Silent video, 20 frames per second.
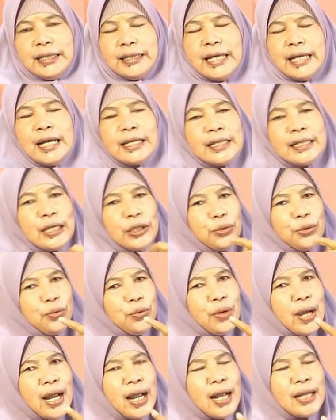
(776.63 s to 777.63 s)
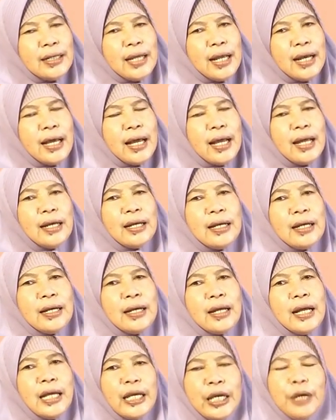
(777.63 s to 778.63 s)
yang kedua adalah
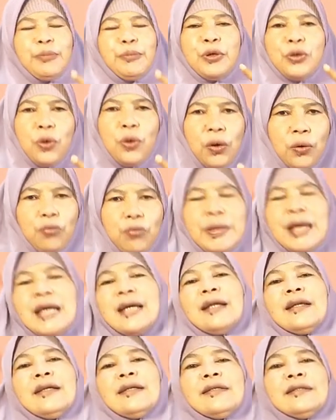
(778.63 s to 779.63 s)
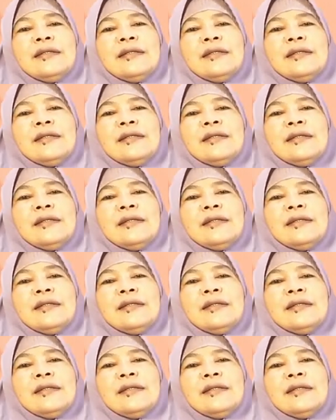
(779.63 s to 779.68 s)
Ibnu Umar